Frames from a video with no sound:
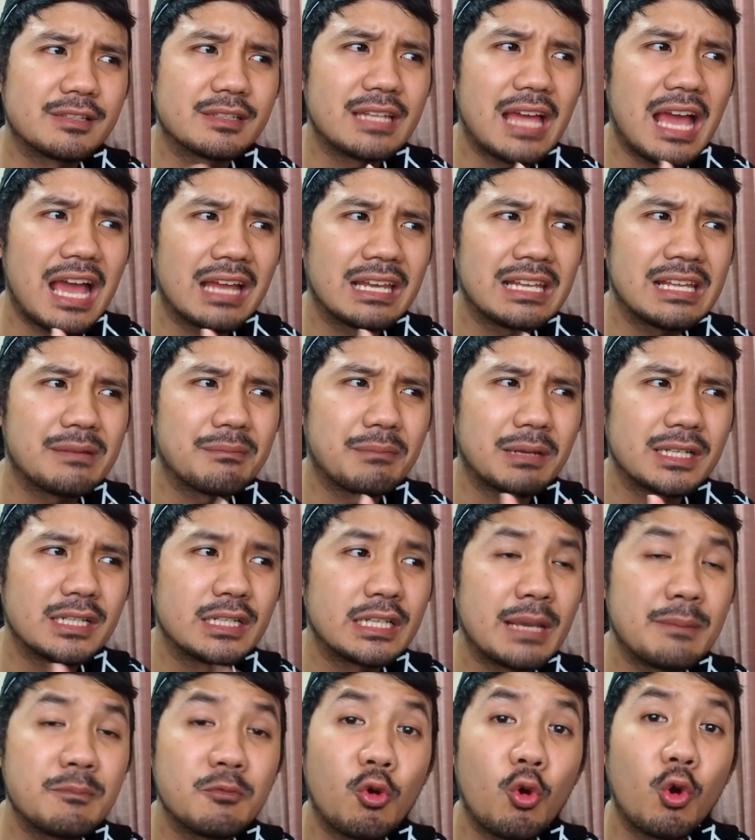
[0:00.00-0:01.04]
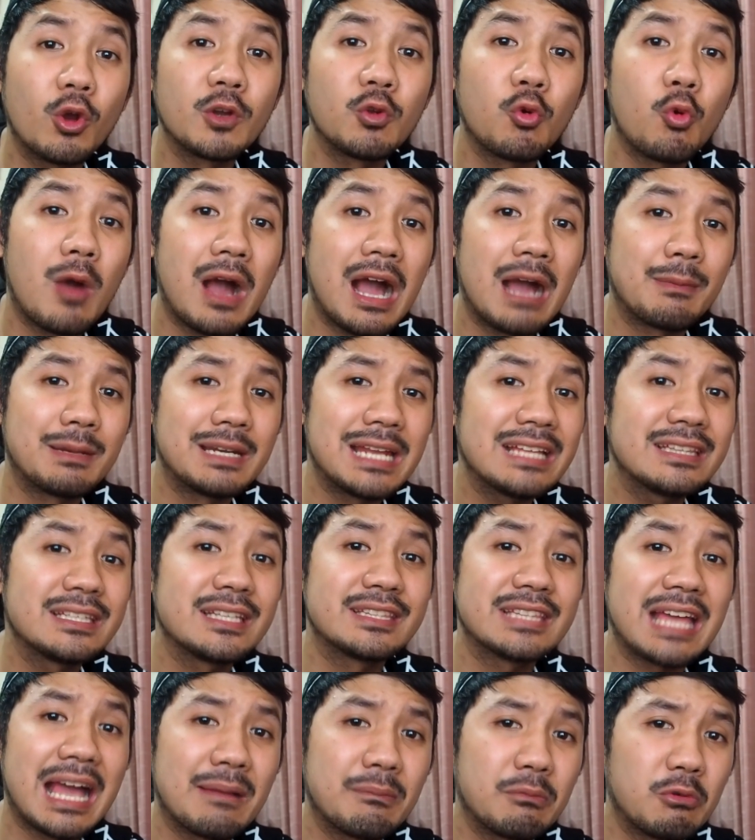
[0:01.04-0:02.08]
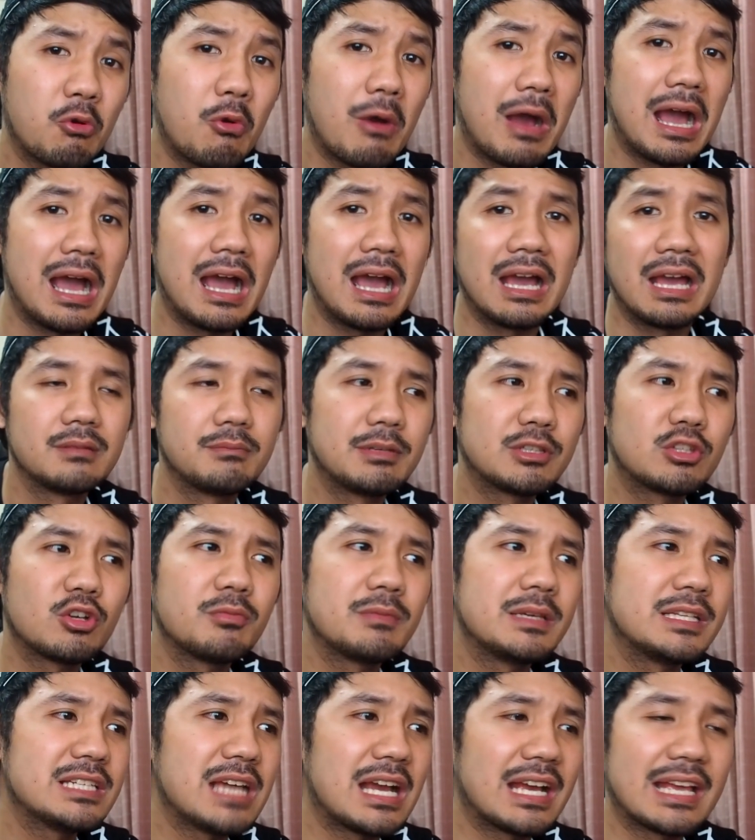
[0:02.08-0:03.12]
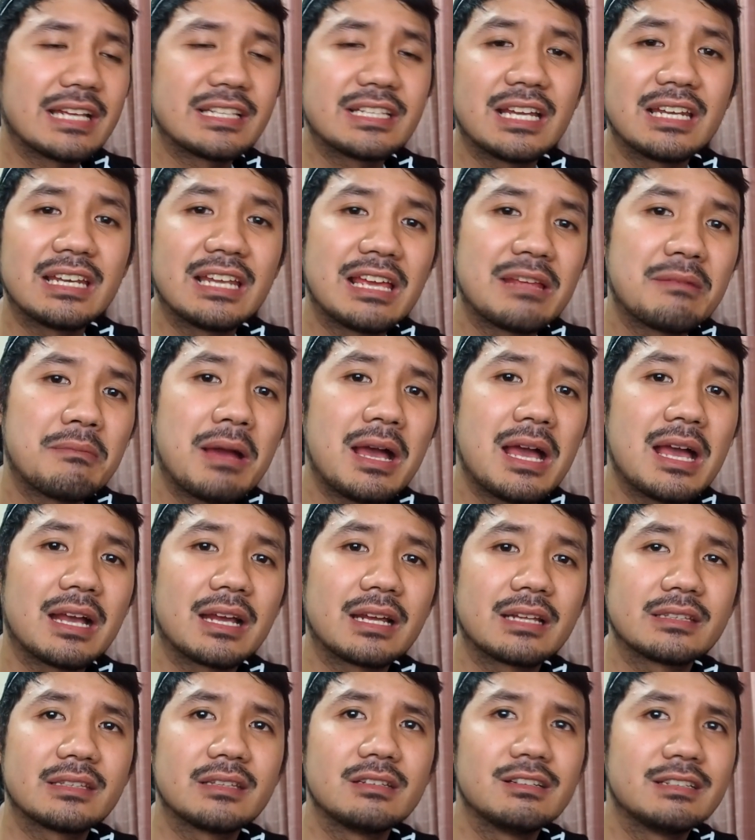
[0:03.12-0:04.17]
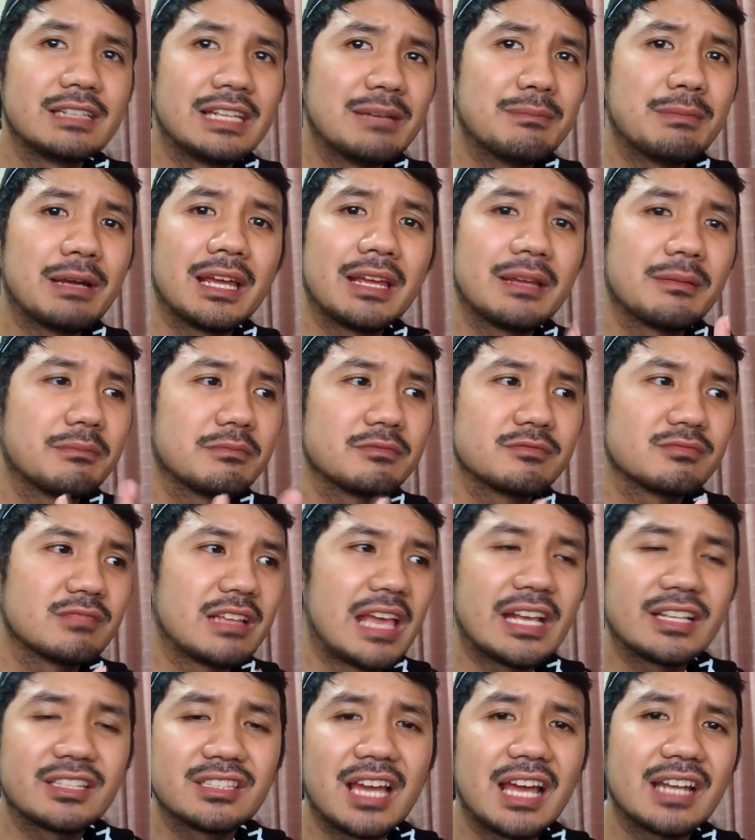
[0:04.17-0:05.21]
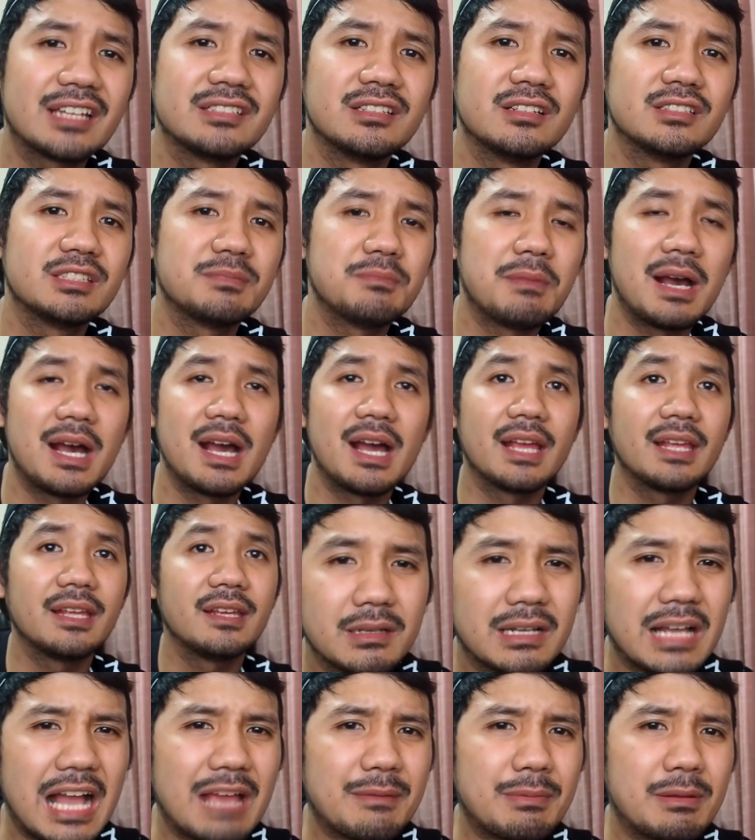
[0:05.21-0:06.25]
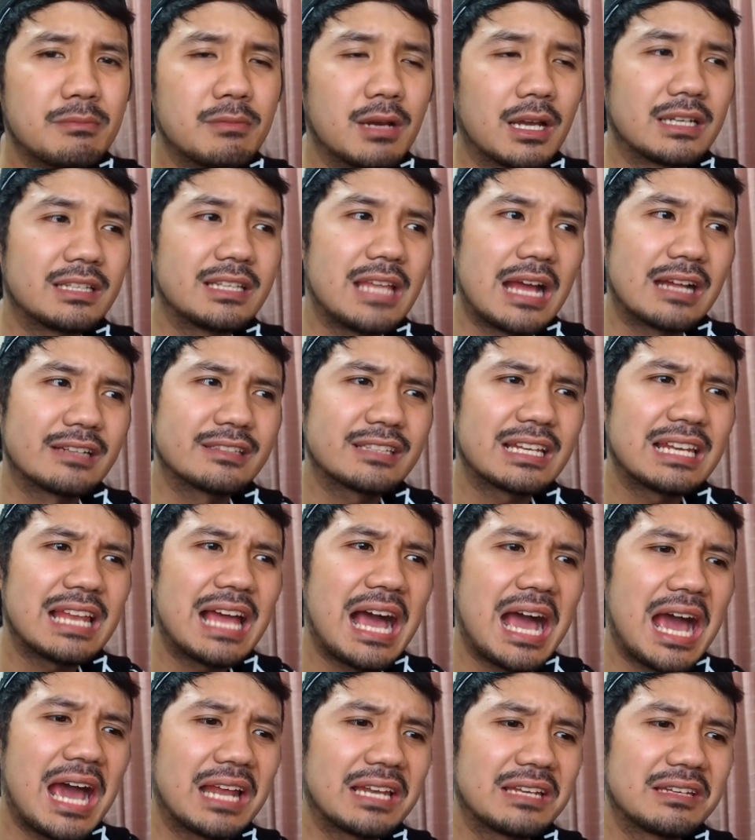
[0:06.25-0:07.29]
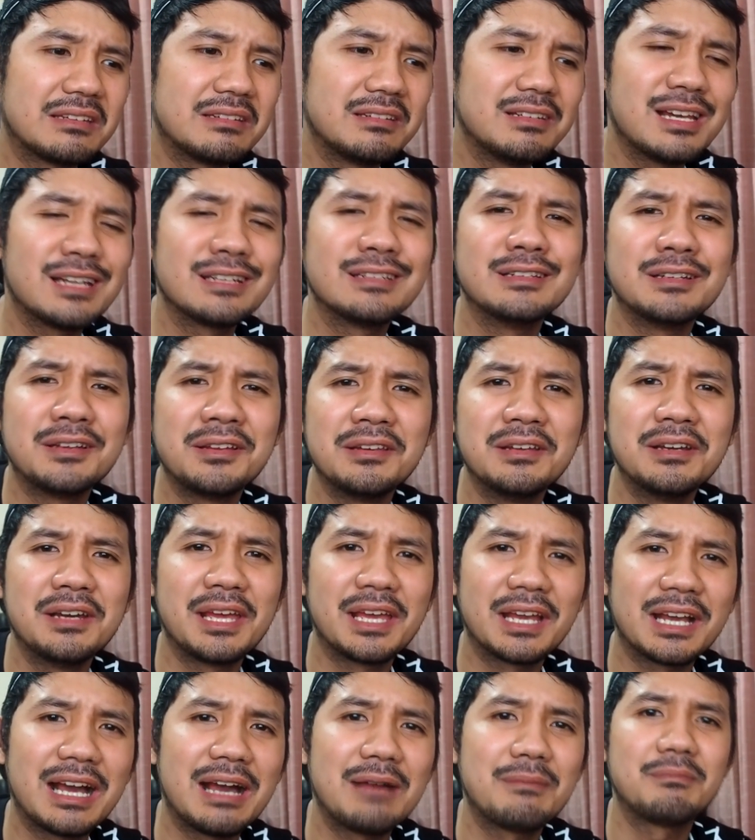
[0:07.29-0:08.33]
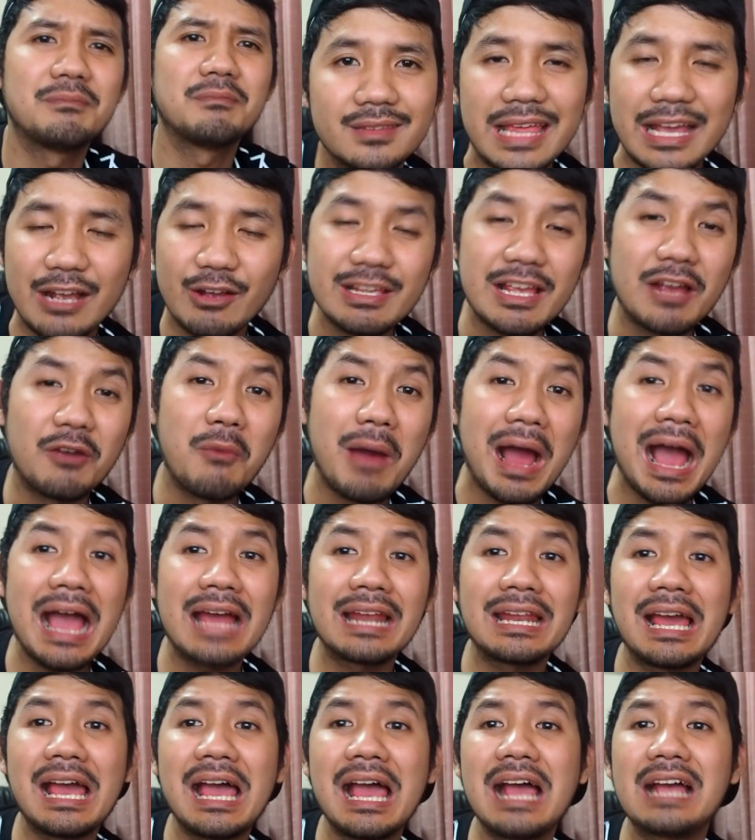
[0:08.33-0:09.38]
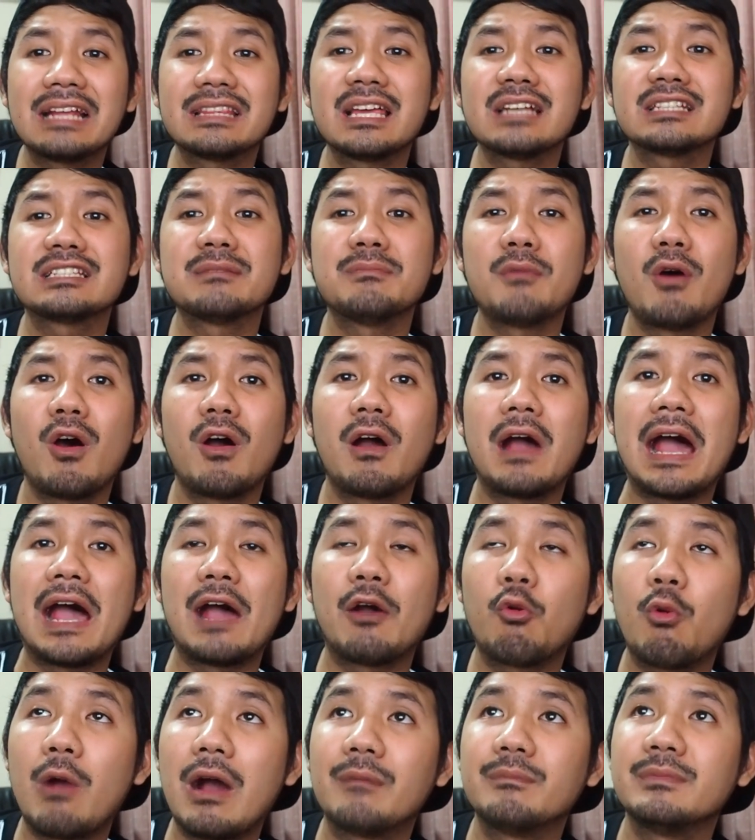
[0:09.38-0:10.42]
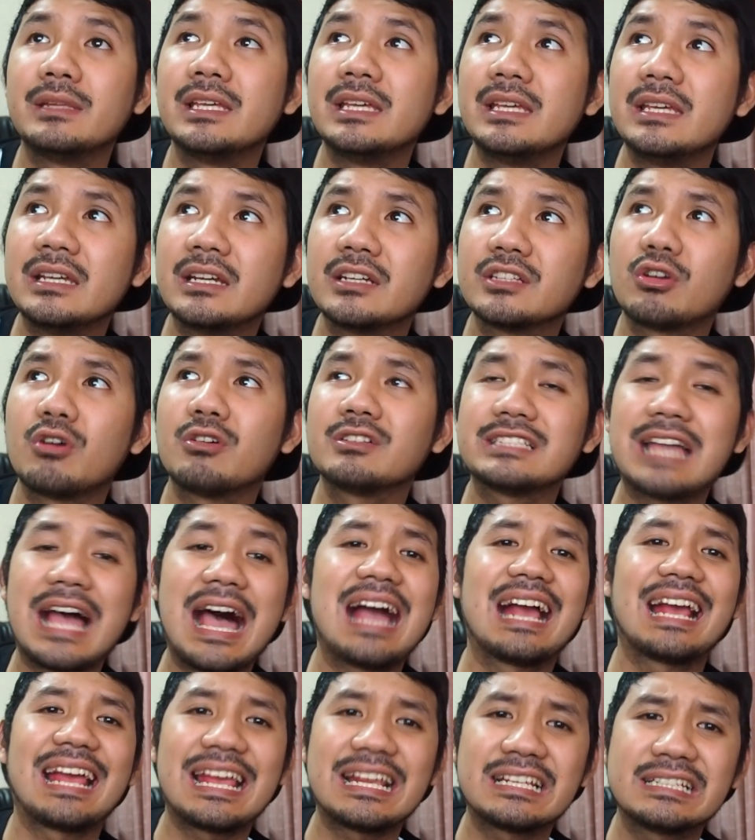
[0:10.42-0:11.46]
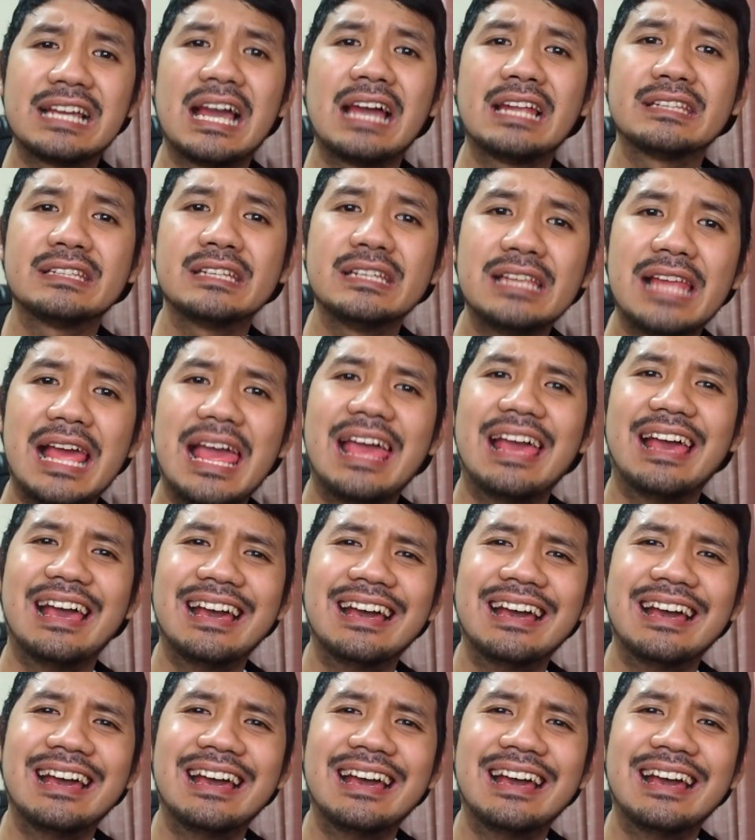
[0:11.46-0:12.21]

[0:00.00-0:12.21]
ศนาเนี่ยมันเข้มข้นกว่ามันน่าติดตามกว่า ไม่ต้องมีฉากแอคชั่นอะไรมากอะ่ะแต่เรื่องนี้มันแอคชั่นเยอะชิบหายกลายเป็นเหมือนหนังตลาดเรื่องหนึ่งเลยครับแต่ก็อย่างว่านะฮะถ้าจะมองหาความดีก็ต้องฉากแอคชั่นนี่แหละ